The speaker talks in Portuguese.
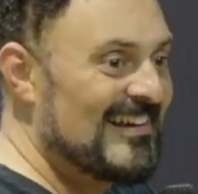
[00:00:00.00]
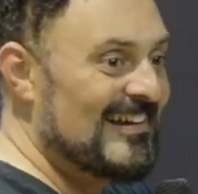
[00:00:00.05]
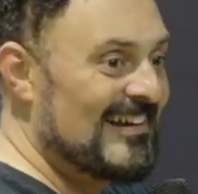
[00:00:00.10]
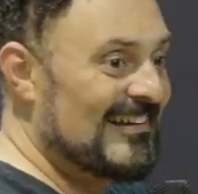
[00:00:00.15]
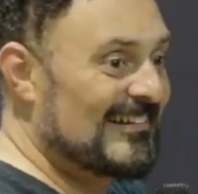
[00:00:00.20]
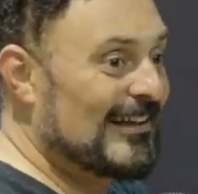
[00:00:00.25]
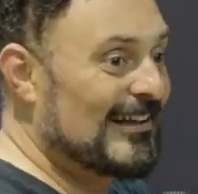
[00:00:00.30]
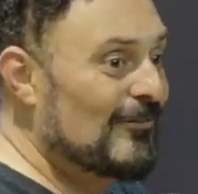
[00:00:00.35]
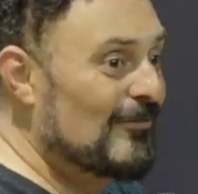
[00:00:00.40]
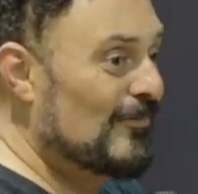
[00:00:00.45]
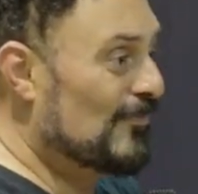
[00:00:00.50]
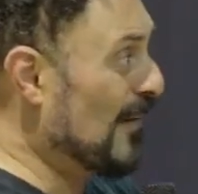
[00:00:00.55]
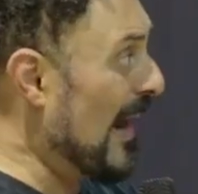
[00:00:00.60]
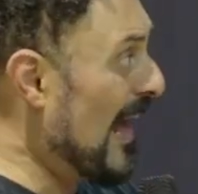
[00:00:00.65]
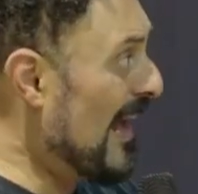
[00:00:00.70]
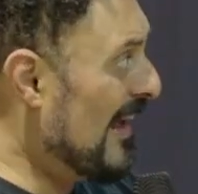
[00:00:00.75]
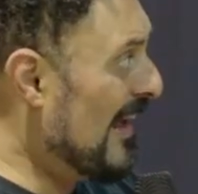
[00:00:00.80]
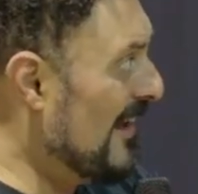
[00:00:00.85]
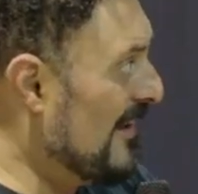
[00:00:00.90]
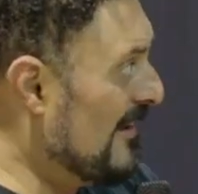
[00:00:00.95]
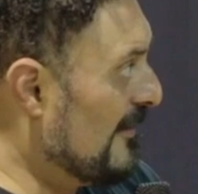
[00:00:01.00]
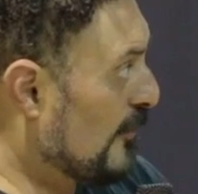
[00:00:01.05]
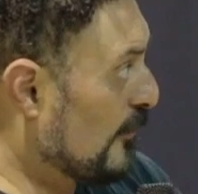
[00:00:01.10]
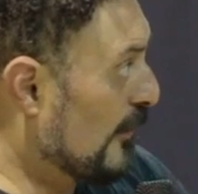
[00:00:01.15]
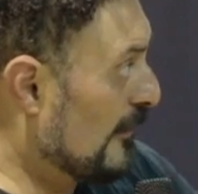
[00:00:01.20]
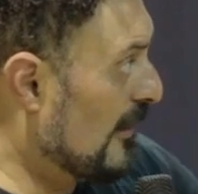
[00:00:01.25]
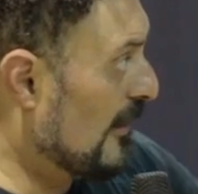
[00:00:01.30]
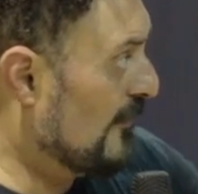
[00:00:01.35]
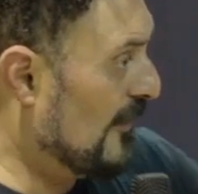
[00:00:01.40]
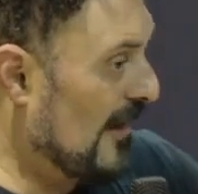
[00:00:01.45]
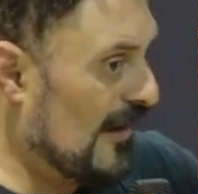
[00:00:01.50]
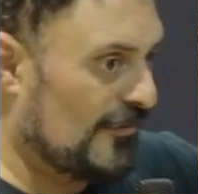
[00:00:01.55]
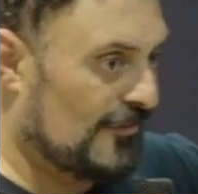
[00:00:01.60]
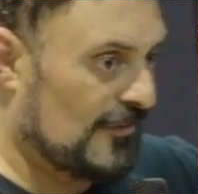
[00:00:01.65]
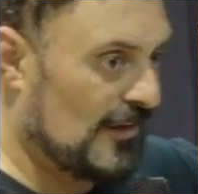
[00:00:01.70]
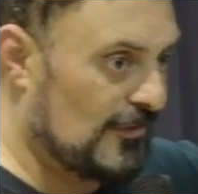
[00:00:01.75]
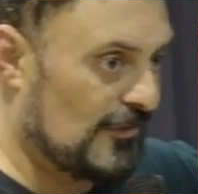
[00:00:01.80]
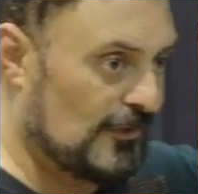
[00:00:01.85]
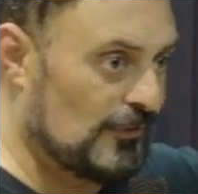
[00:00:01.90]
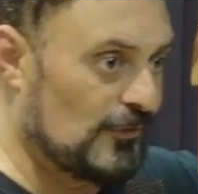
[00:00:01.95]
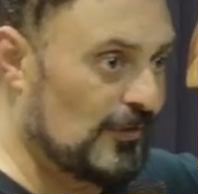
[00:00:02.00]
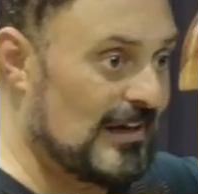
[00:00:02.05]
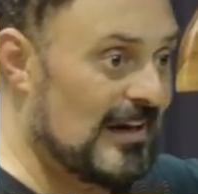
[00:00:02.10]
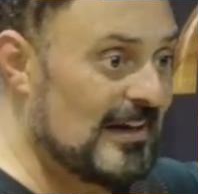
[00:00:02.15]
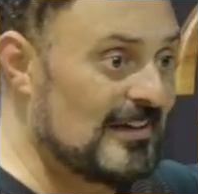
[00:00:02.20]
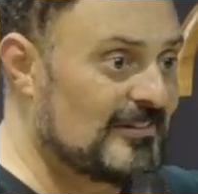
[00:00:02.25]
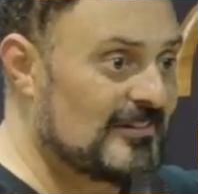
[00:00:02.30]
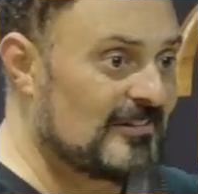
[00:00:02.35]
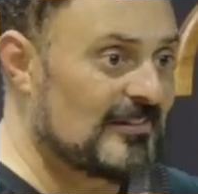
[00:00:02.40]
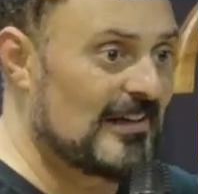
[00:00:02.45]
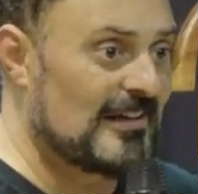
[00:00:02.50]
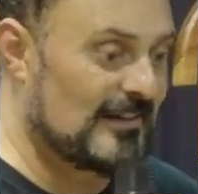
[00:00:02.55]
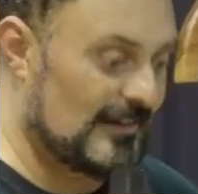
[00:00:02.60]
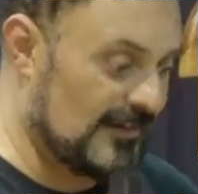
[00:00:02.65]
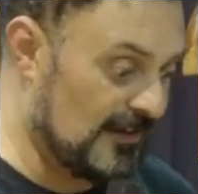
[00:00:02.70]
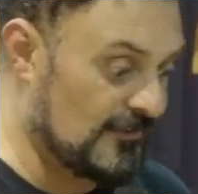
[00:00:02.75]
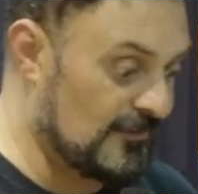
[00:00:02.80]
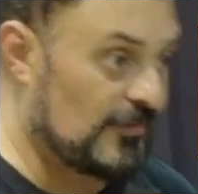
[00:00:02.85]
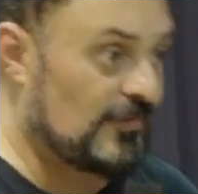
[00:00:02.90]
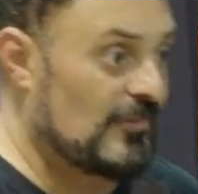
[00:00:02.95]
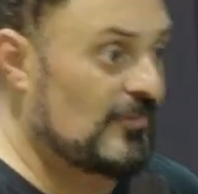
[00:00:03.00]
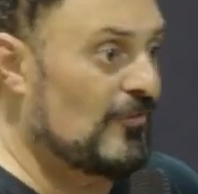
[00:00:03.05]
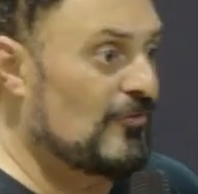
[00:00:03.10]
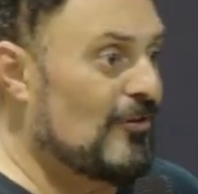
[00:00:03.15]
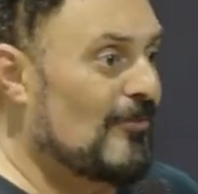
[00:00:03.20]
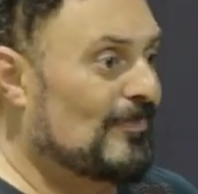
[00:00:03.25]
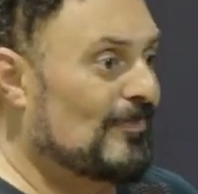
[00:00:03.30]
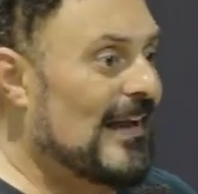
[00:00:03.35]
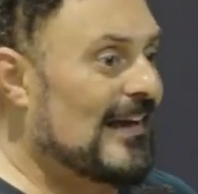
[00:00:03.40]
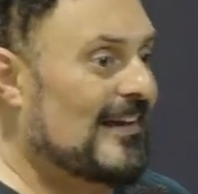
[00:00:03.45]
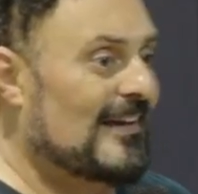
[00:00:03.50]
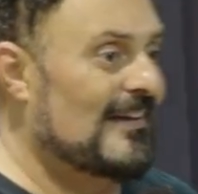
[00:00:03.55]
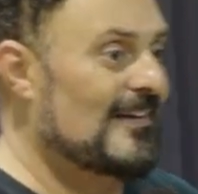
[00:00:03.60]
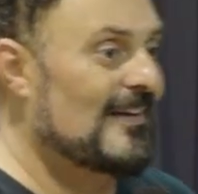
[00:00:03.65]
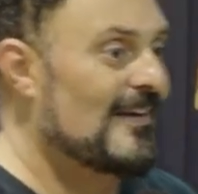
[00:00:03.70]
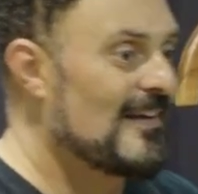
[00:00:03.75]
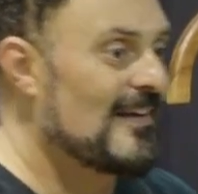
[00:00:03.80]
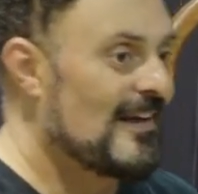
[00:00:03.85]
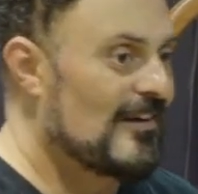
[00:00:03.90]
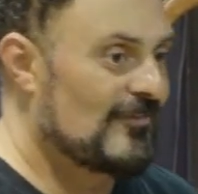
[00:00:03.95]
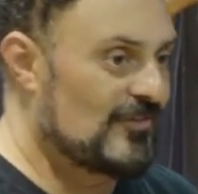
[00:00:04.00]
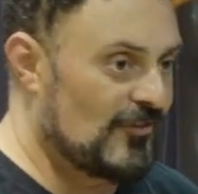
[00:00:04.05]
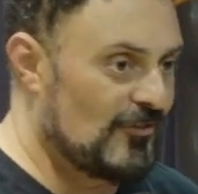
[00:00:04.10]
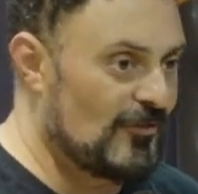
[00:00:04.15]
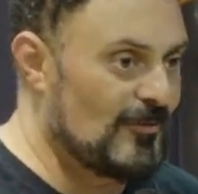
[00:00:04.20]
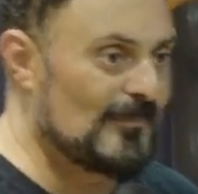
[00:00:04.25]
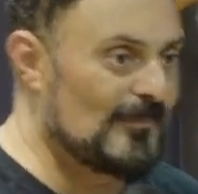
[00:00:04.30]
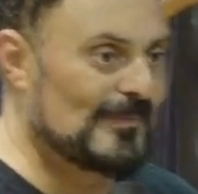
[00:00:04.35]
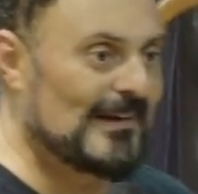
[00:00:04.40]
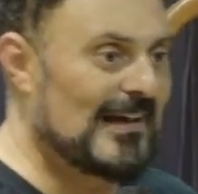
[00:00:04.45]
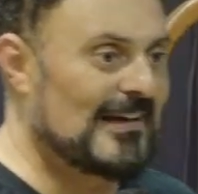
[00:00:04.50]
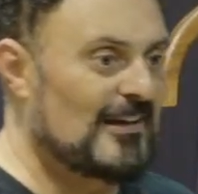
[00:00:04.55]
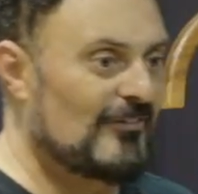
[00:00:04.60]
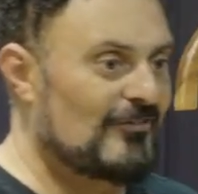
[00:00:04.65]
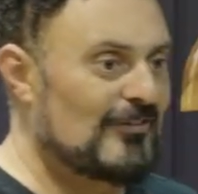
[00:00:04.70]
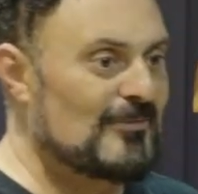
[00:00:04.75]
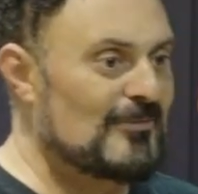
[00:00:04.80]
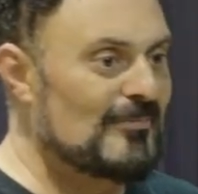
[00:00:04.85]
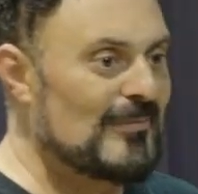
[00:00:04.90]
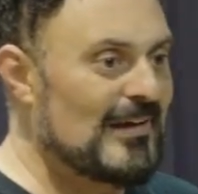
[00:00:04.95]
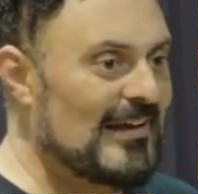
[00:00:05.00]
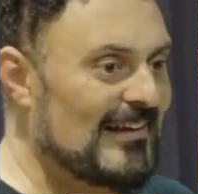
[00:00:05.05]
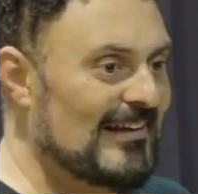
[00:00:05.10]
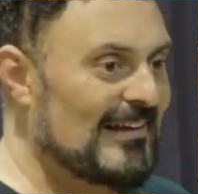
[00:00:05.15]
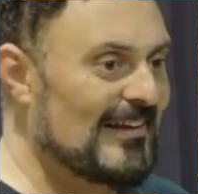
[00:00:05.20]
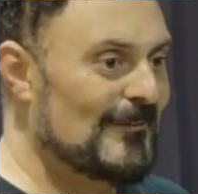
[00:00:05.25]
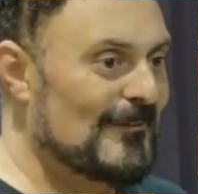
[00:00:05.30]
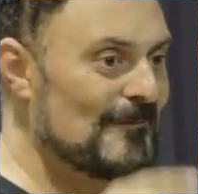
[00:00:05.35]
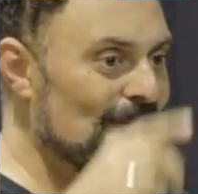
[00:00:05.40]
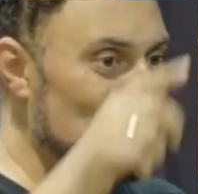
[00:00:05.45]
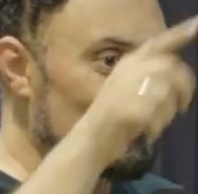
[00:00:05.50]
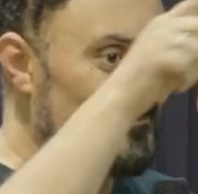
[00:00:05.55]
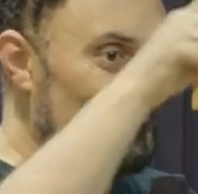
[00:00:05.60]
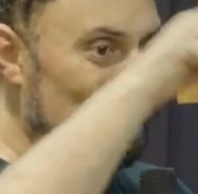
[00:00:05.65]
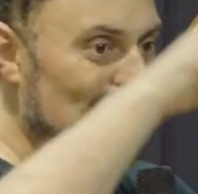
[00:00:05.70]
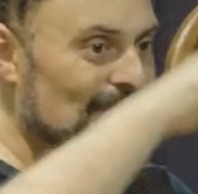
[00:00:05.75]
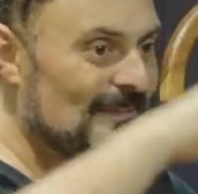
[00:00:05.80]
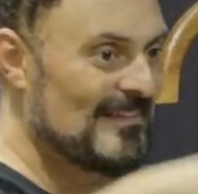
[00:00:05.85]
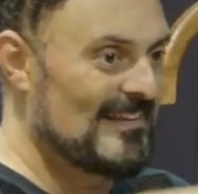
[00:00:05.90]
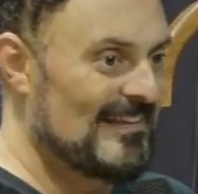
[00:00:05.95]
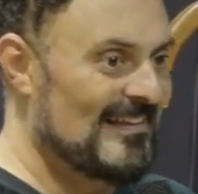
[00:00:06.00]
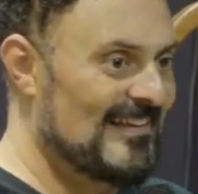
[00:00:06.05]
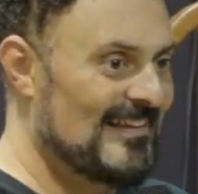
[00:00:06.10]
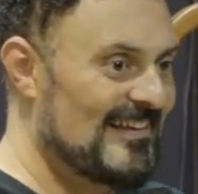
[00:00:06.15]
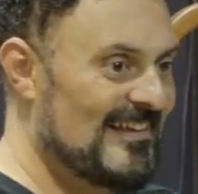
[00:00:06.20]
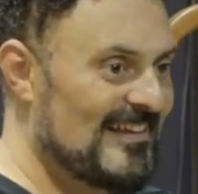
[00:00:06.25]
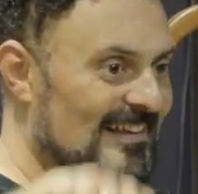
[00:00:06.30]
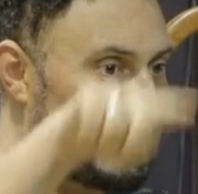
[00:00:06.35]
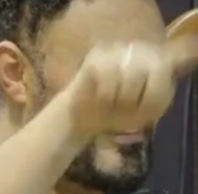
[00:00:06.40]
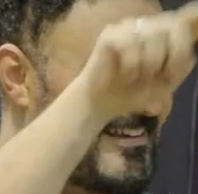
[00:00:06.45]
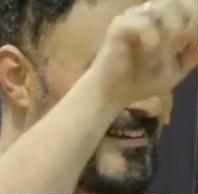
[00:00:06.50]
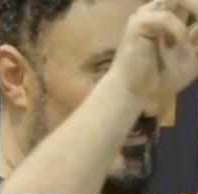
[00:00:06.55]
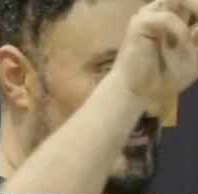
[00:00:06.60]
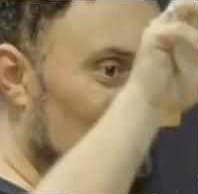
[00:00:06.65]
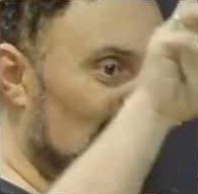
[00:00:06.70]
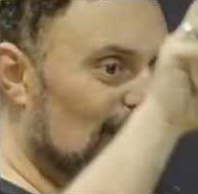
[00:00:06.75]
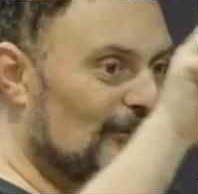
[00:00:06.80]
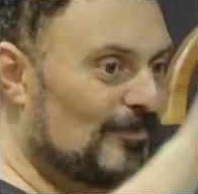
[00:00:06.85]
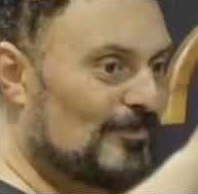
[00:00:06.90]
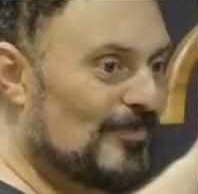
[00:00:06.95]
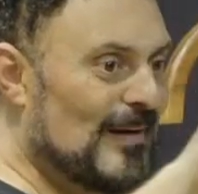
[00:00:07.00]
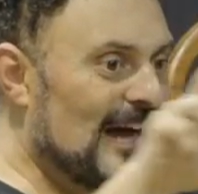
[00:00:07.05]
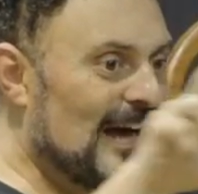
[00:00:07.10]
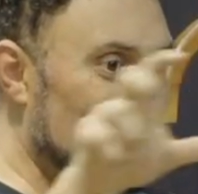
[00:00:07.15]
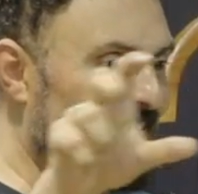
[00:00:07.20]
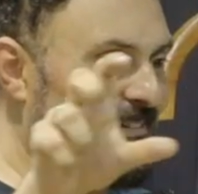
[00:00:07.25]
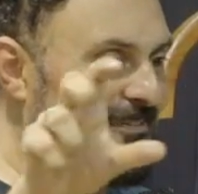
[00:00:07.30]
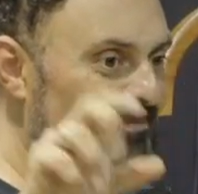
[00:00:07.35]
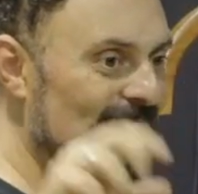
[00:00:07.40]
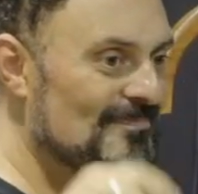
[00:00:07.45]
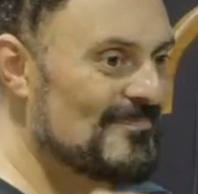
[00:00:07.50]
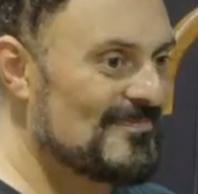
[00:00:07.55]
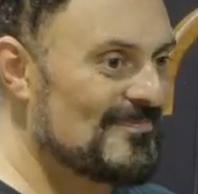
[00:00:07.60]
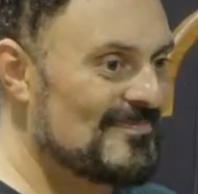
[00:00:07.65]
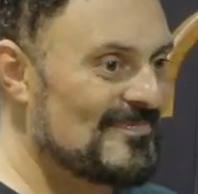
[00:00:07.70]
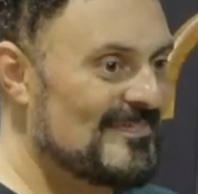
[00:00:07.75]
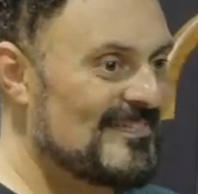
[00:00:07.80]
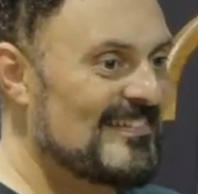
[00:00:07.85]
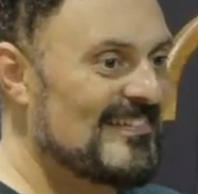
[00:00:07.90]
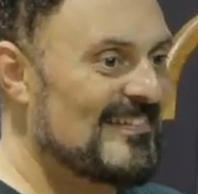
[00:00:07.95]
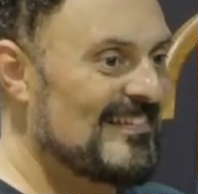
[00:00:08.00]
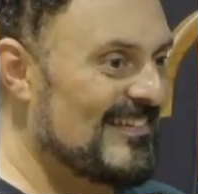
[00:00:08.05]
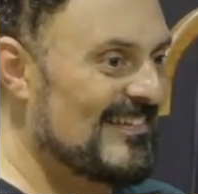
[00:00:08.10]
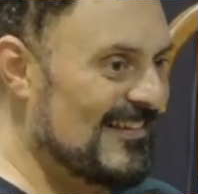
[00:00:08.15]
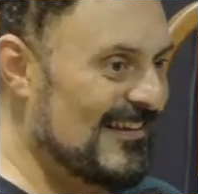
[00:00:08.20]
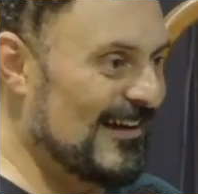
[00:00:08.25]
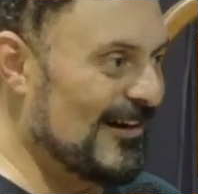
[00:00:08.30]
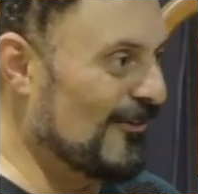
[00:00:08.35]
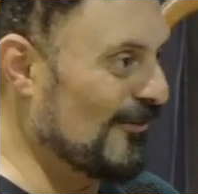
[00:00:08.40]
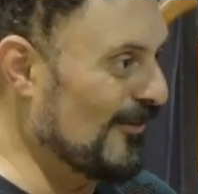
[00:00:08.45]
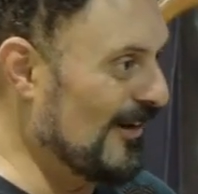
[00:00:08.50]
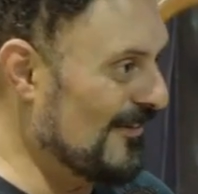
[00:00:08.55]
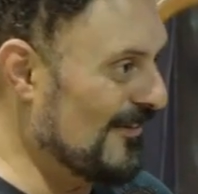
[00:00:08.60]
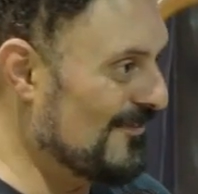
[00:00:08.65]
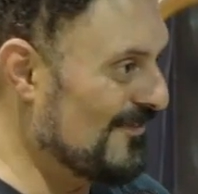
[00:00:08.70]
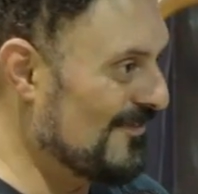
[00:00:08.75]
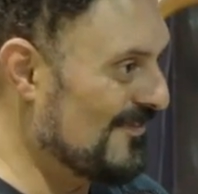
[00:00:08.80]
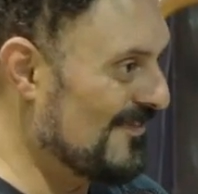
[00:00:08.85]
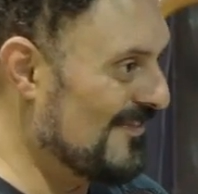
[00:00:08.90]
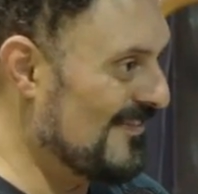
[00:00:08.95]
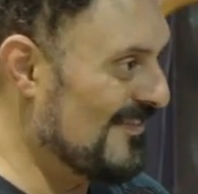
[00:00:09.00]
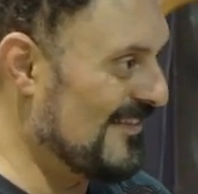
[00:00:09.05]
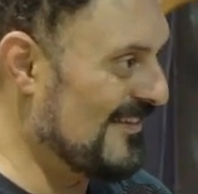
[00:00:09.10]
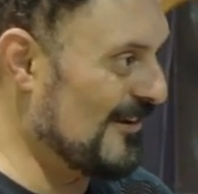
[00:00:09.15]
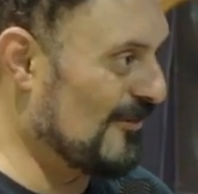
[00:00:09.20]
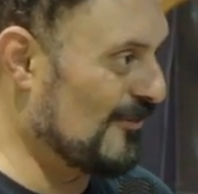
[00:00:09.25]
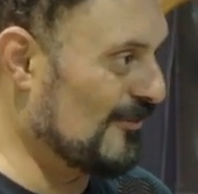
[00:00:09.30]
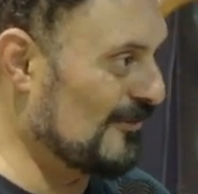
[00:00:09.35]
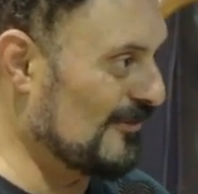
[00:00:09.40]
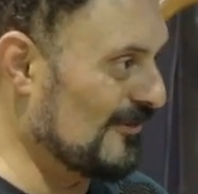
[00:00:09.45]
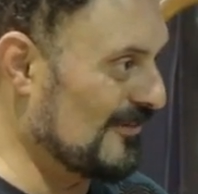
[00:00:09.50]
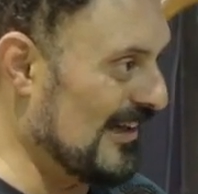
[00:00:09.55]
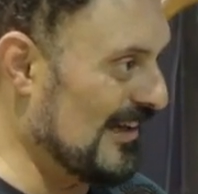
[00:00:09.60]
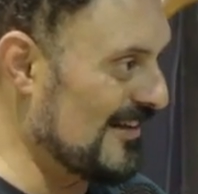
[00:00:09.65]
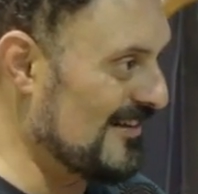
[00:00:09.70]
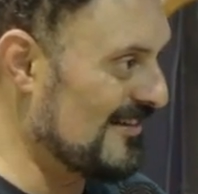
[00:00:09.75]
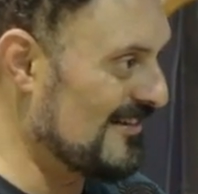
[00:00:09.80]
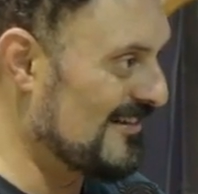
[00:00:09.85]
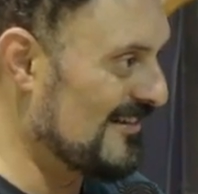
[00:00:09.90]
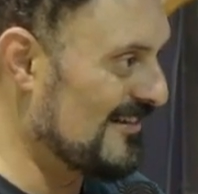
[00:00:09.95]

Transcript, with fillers: Então, para eles, quando ele vem a figura, antes ele entender, você já viu a placa, já viu uma placa vermelha escrito pare na rua, em algum lugar?